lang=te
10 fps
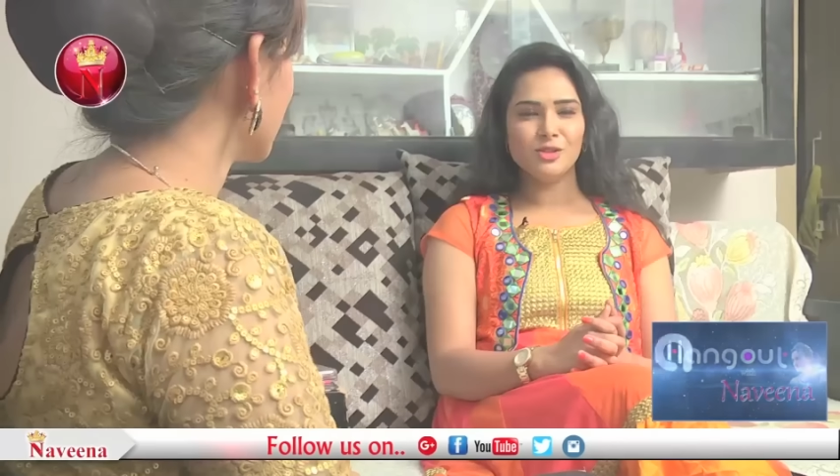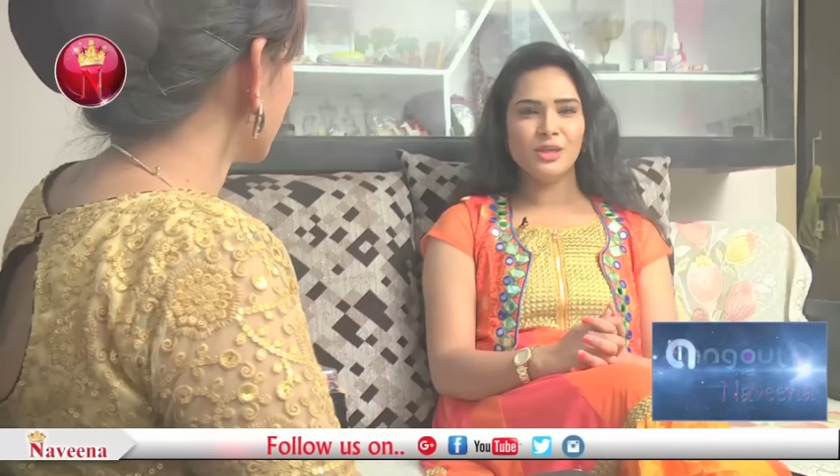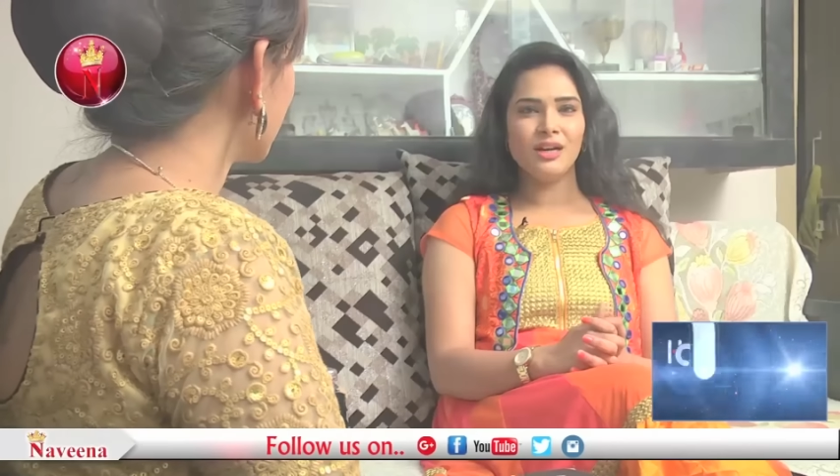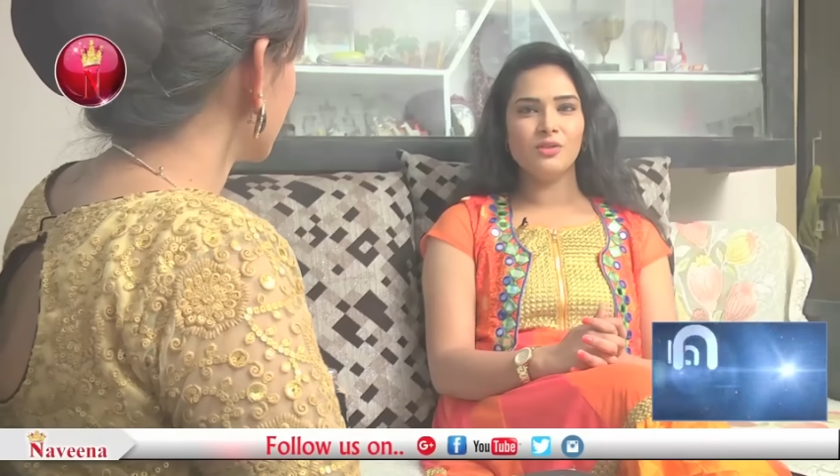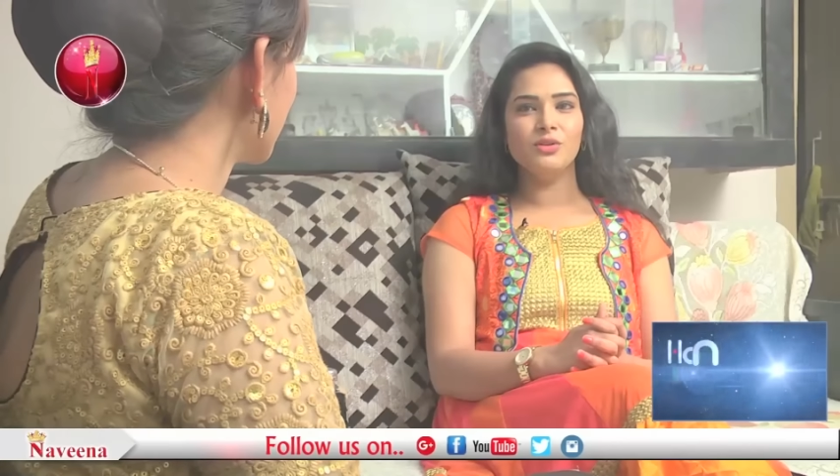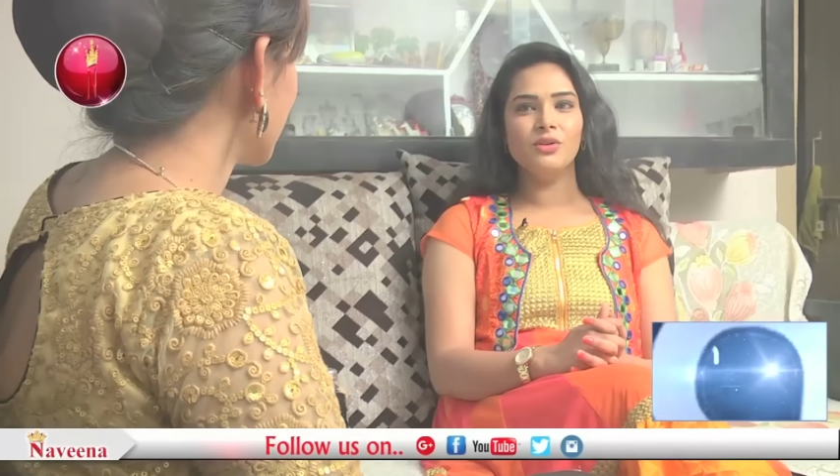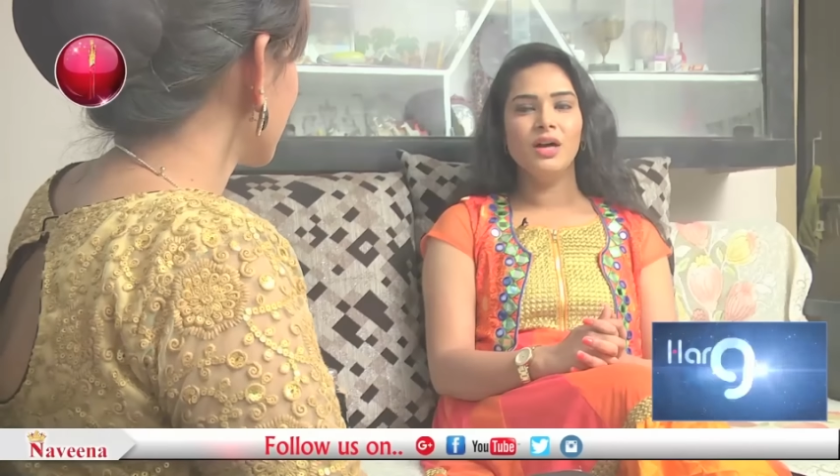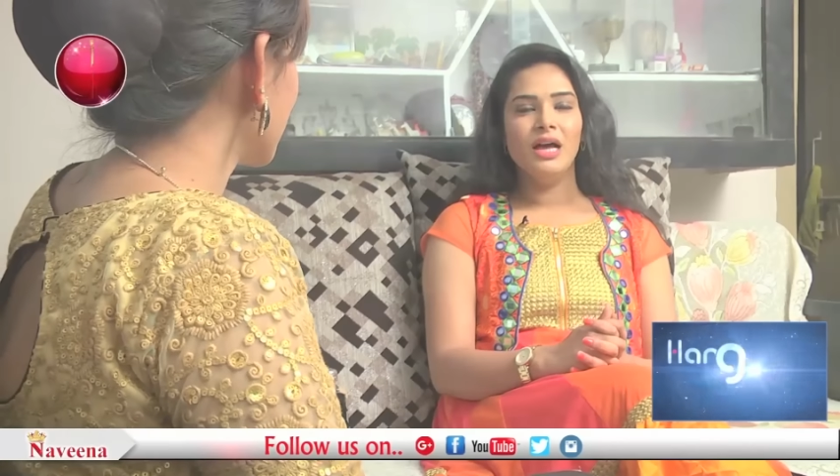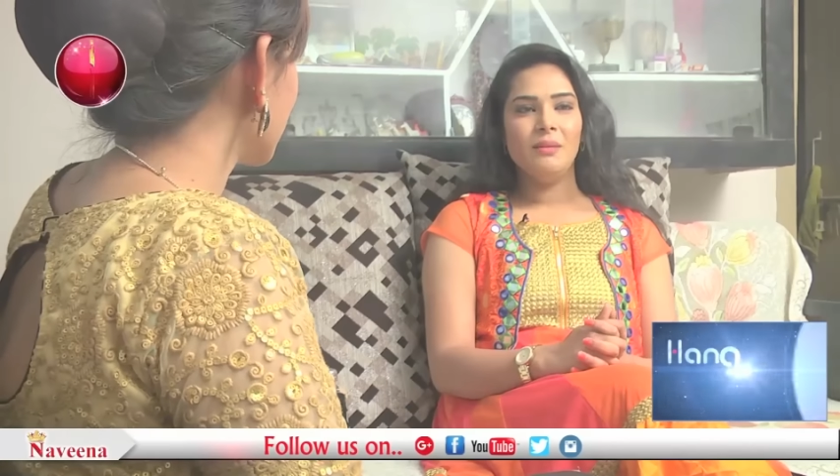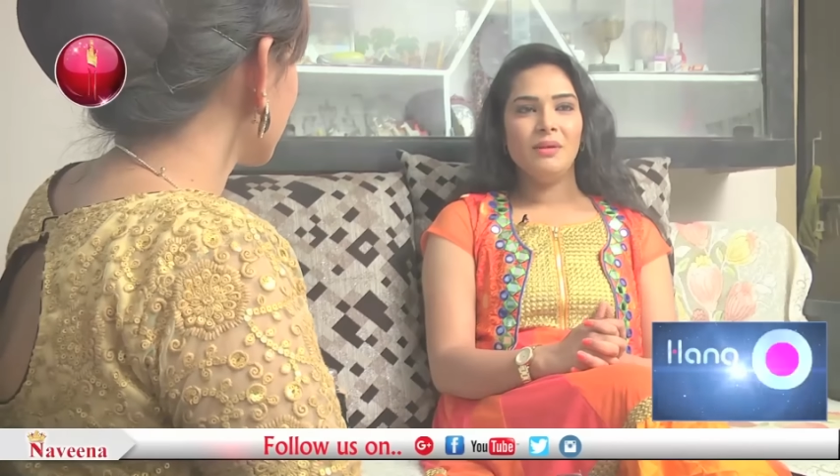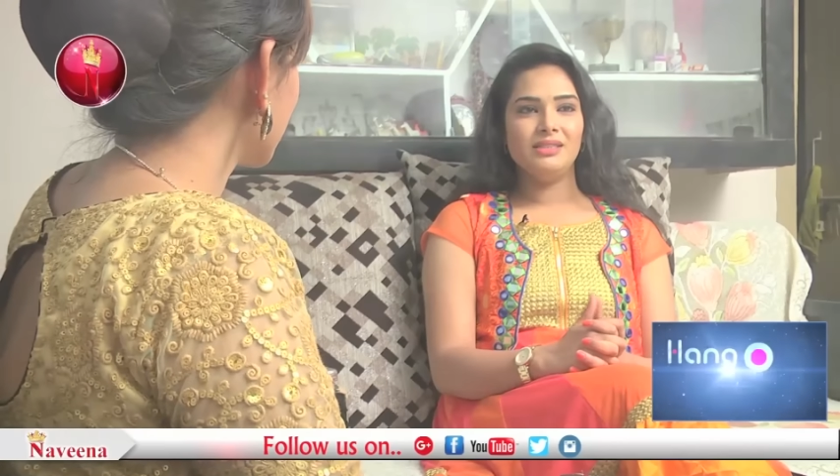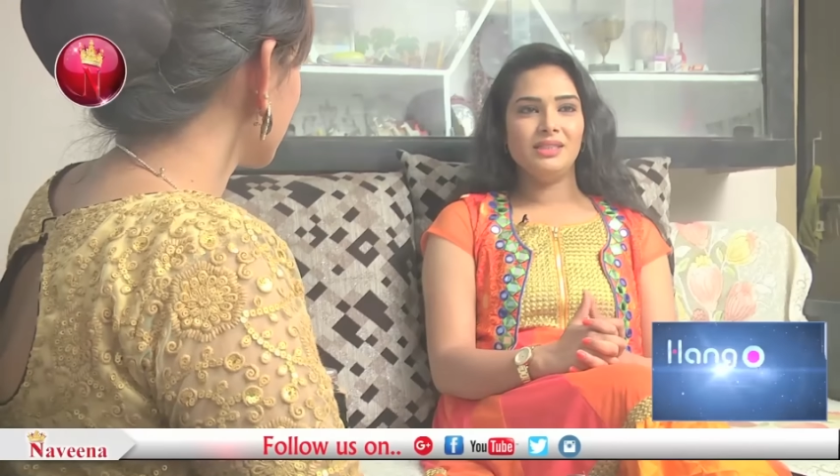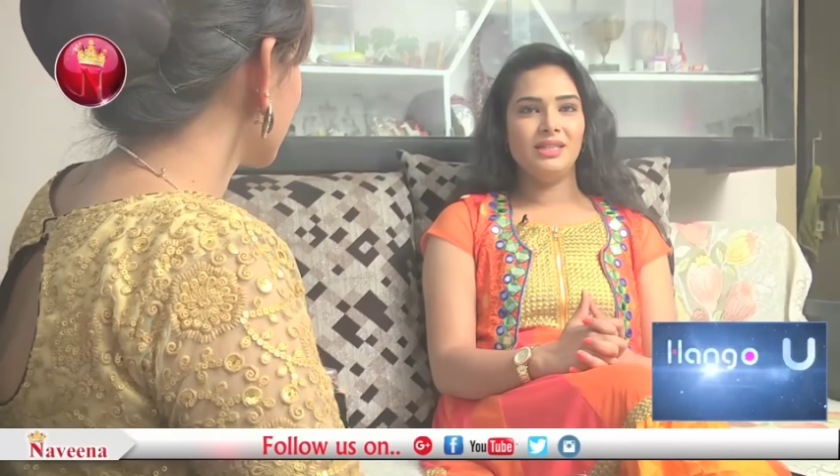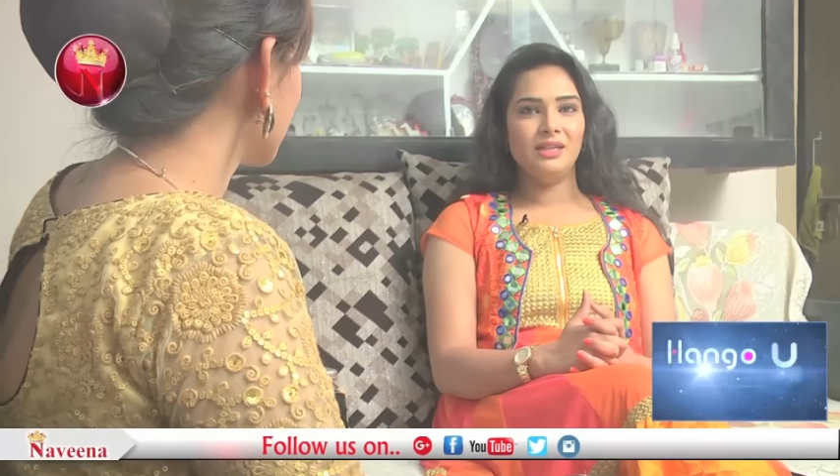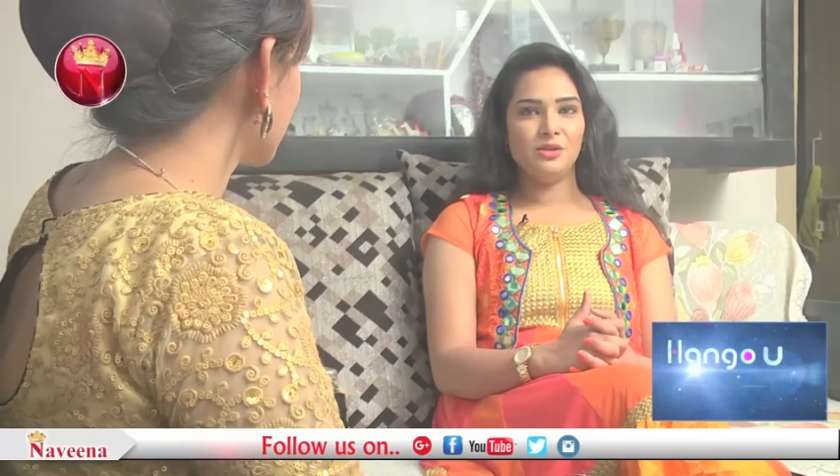సో నాకు
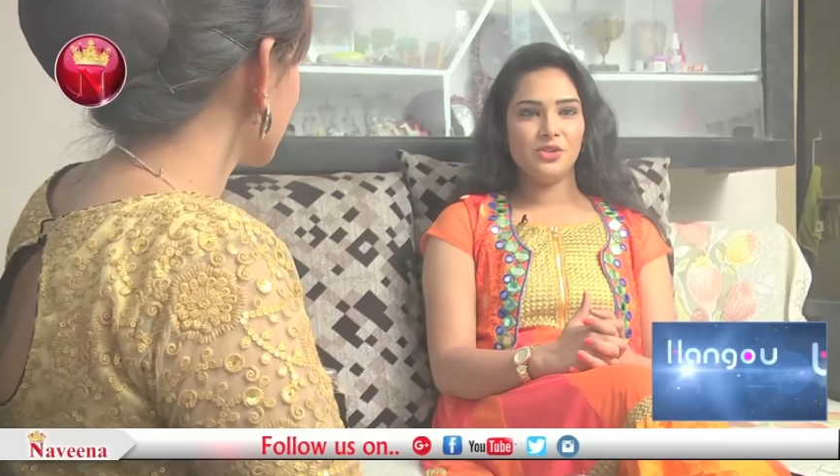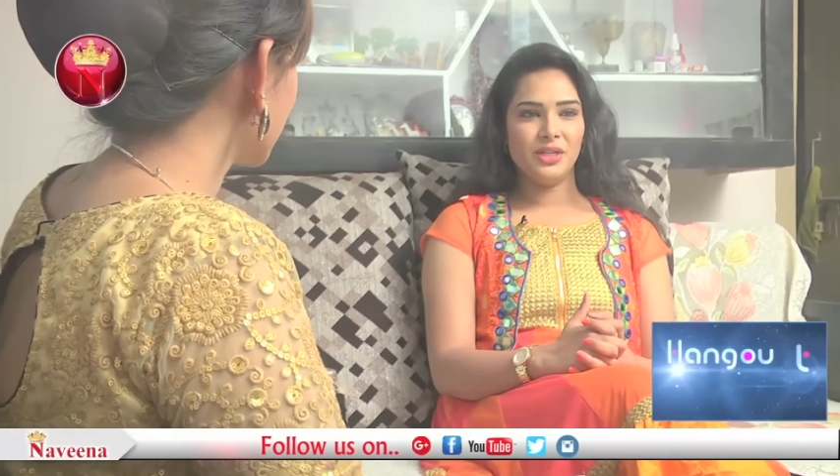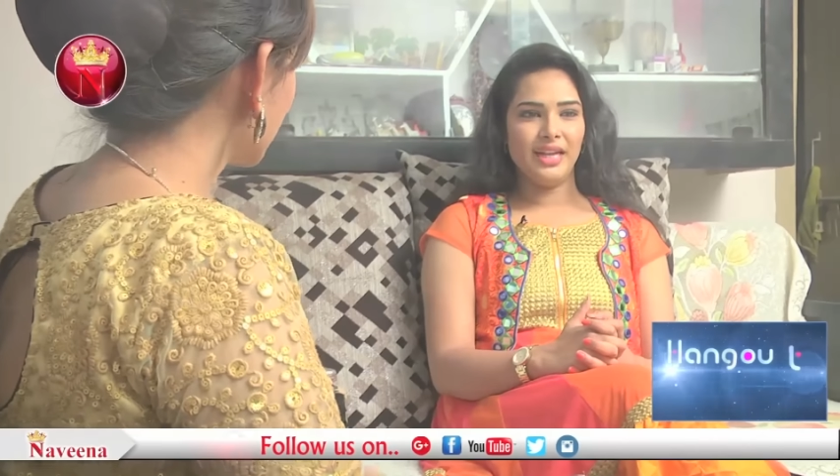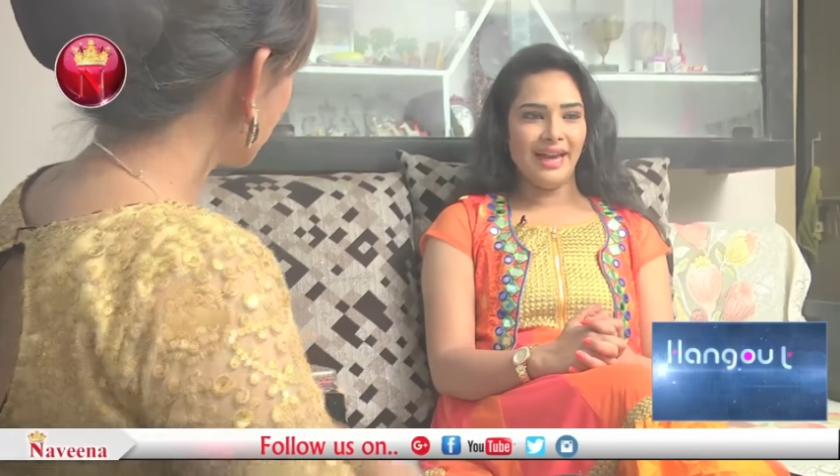బేసికలీ కొంచెం